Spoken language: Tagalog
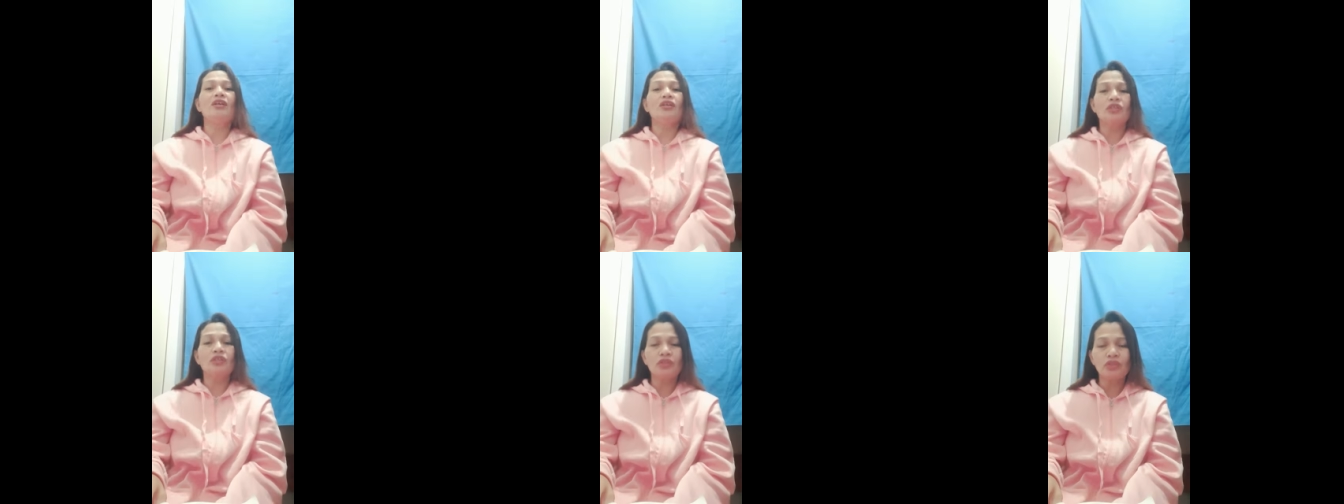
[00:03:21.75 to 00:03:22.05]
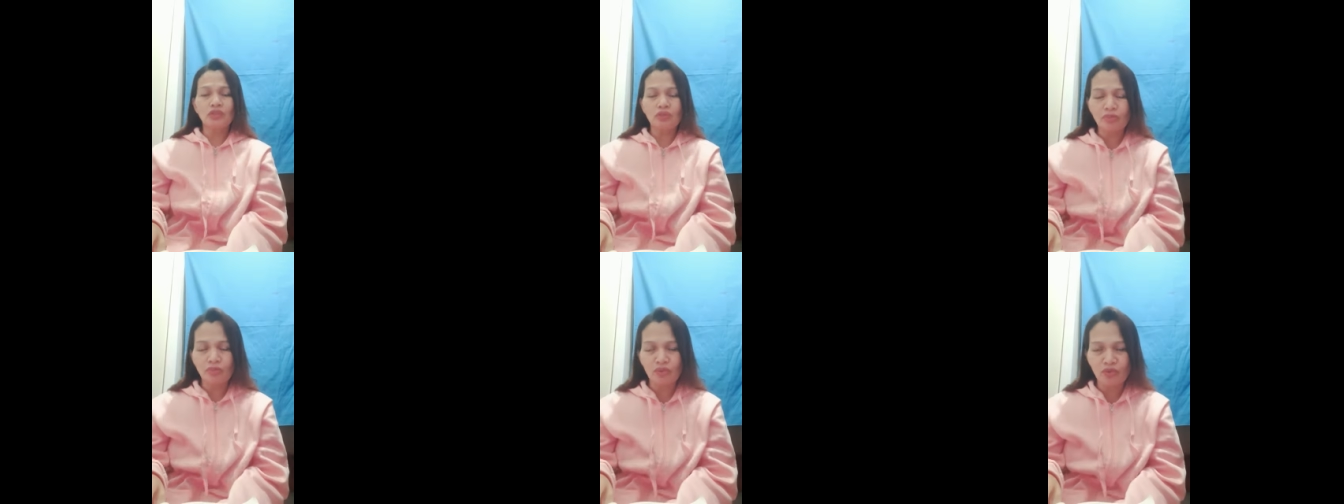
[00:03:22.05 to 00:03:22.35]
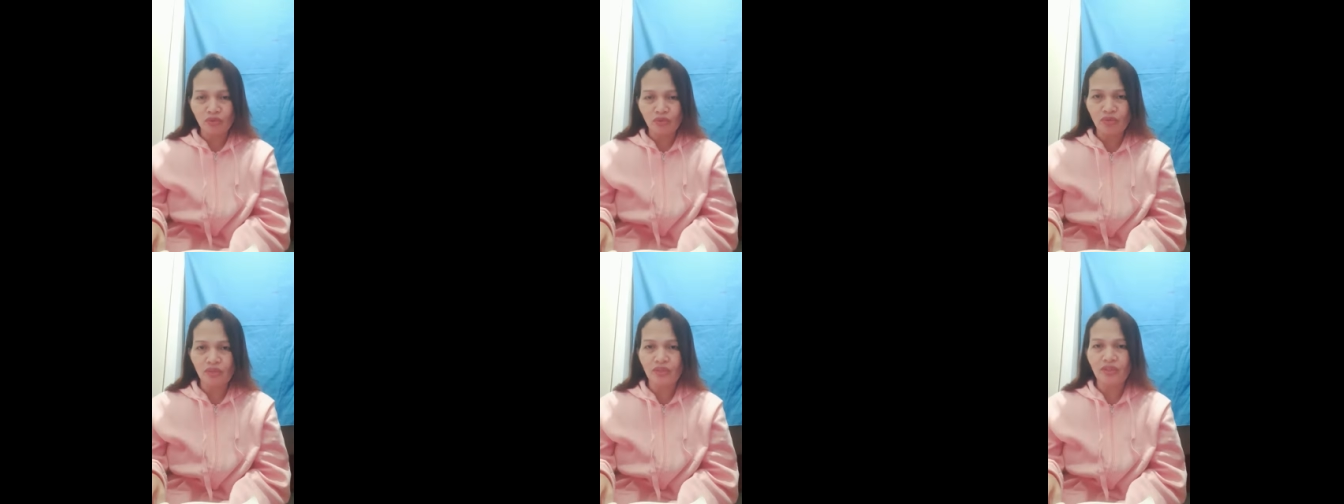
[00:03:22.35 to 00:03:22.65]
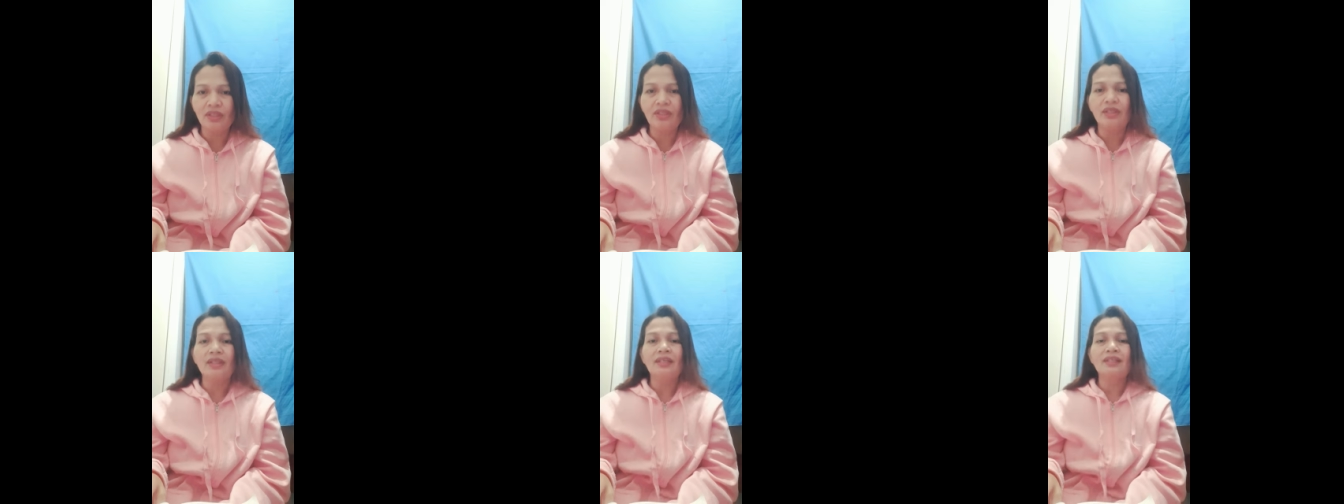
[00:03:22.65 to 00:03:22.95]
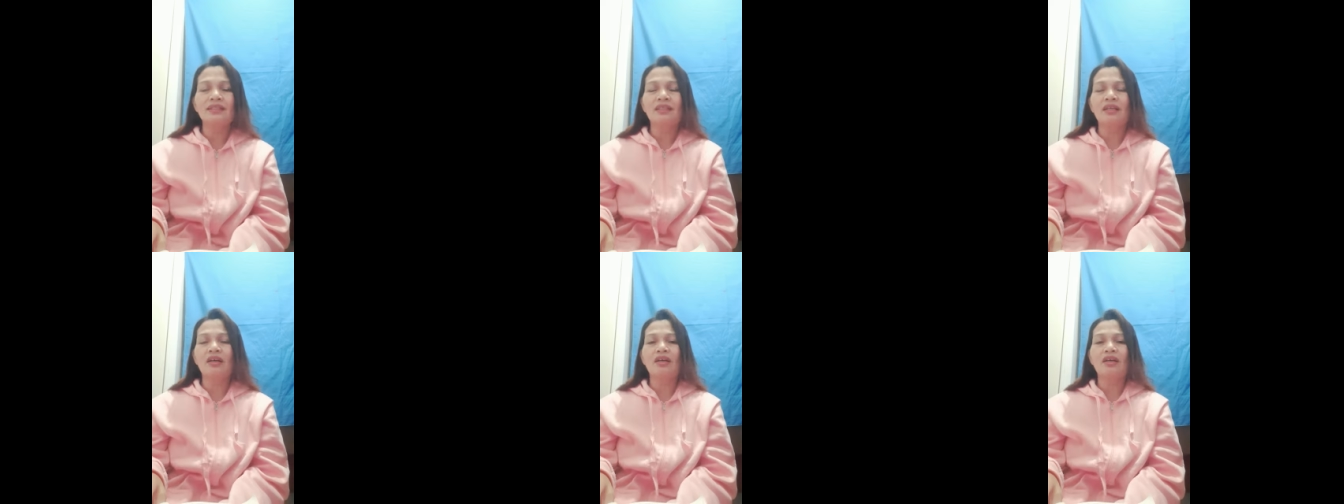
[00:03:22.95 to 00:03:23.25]
sumunod
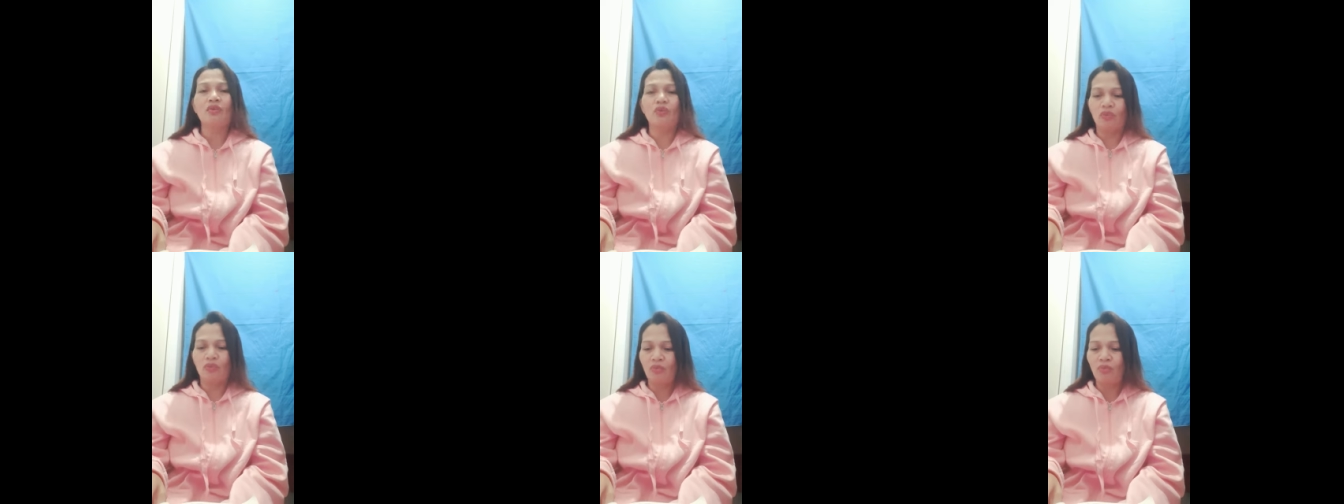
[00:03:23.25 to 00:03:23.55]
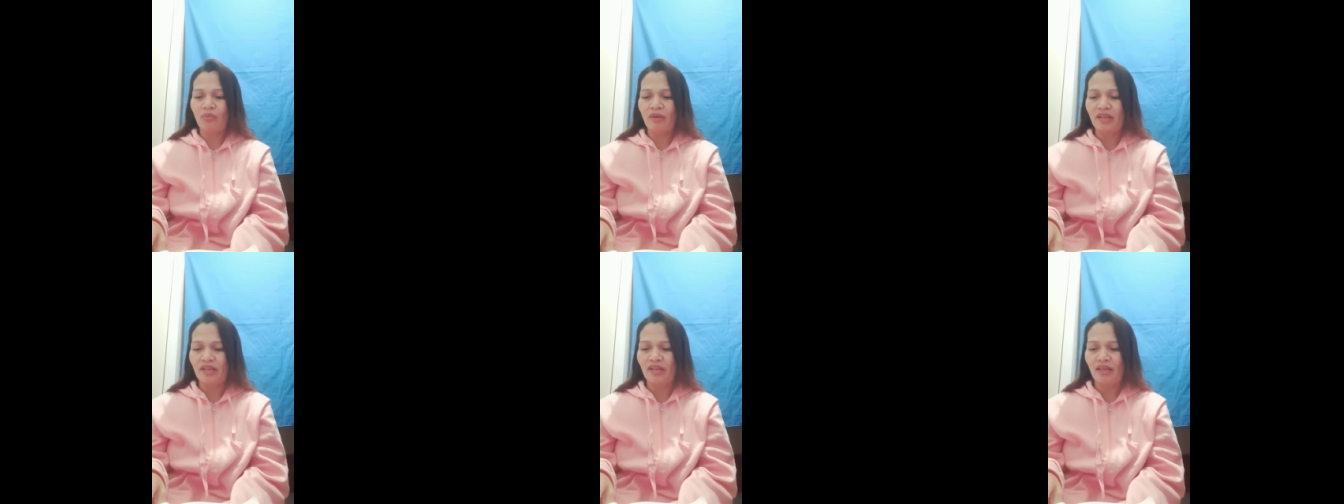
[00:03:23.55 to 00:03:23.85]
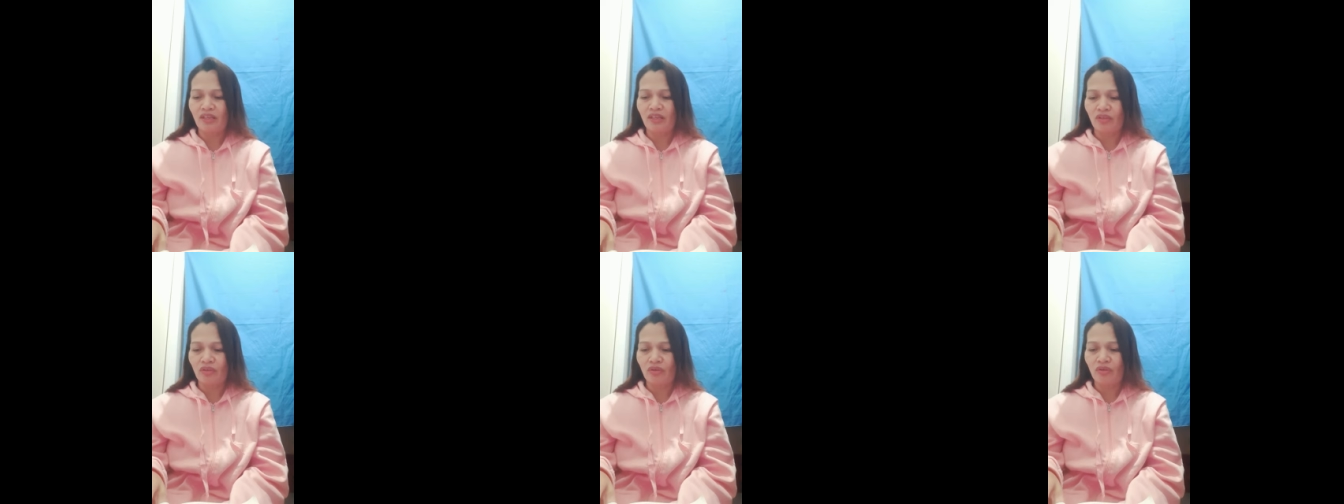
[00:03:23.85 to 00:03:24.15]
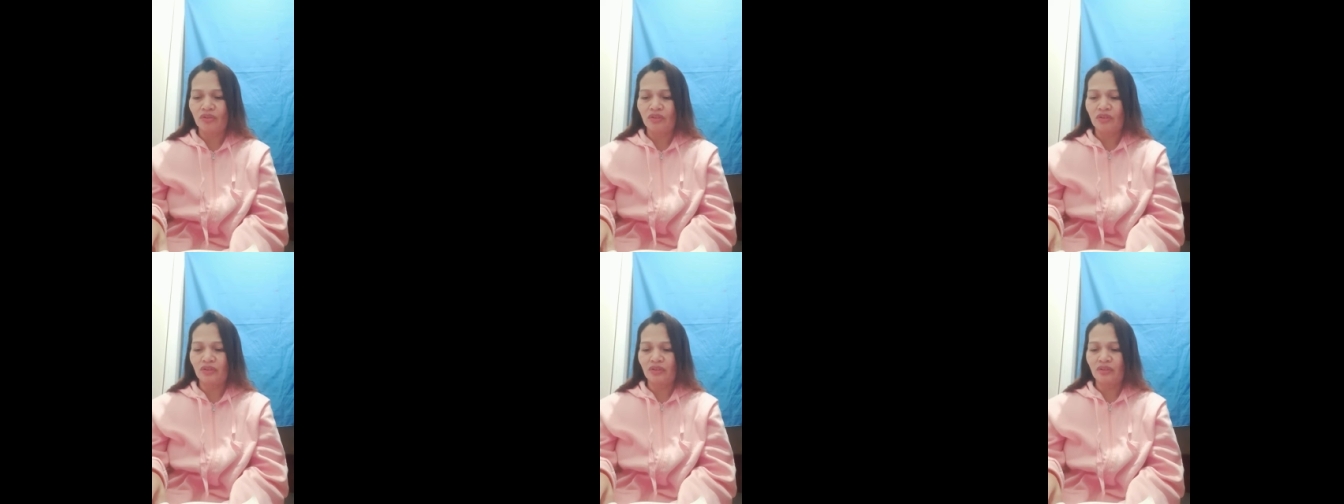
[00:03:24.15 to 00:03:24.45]
sa kalooban ng Diyos.